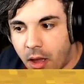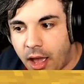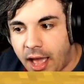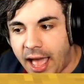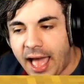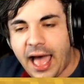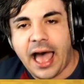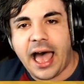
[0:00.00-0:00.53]

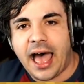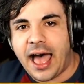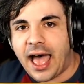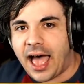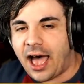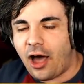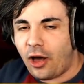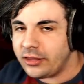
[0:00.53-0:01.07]

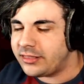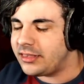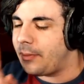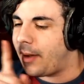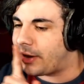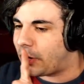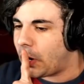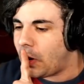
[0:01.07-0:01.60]
Ah,
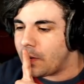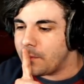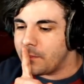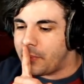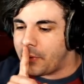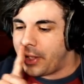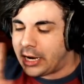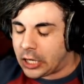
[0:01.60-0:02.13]
ottima
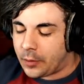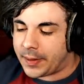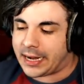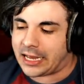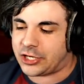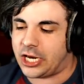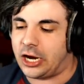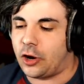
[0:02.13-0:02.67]
combo! Ecco
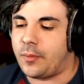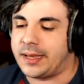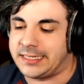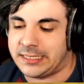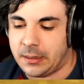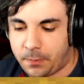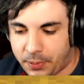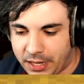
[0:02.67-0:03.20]
perché ce l'hanno
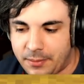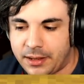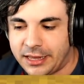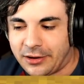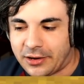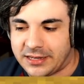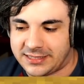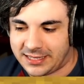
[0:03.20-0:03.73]
messi prima di
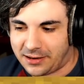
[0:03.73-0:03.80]
questo